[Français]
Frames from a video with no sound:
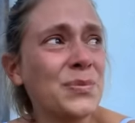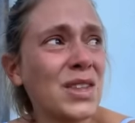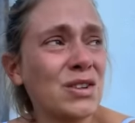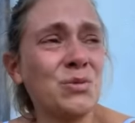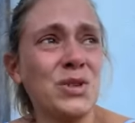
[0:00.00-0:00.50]

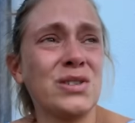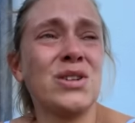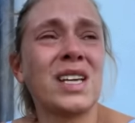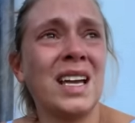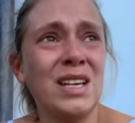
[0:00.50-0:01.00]
Je me suis
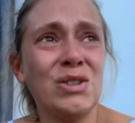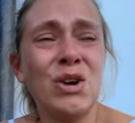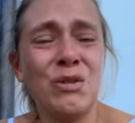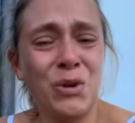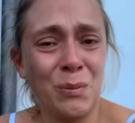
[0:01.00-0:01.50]
entraînée
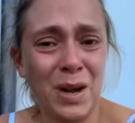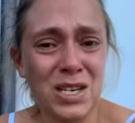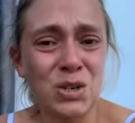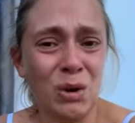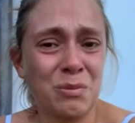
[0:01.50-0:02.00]
deux fois par
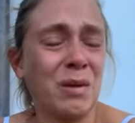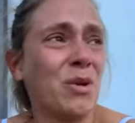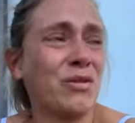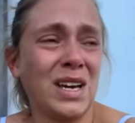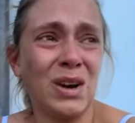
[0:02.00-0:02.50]
jour, Mais
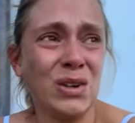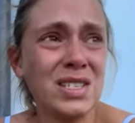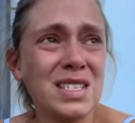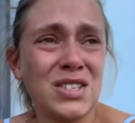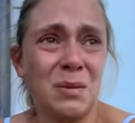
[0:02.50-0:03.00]
mon
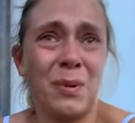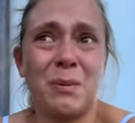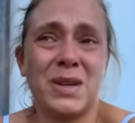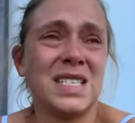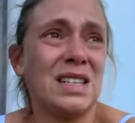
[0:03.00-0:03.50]
vacances, j'ai pas
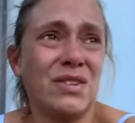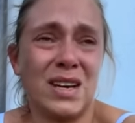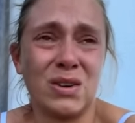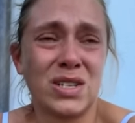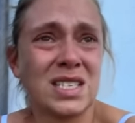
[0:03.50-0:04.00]
passé de
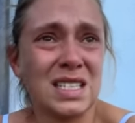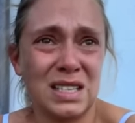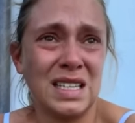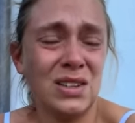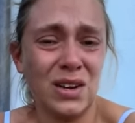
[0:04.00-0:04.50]
vacances,
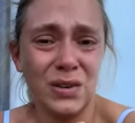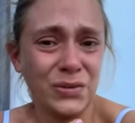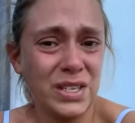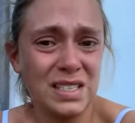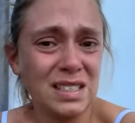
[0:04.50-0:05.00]
j'étais dans le
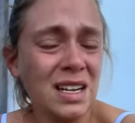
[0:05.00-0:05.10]
fit.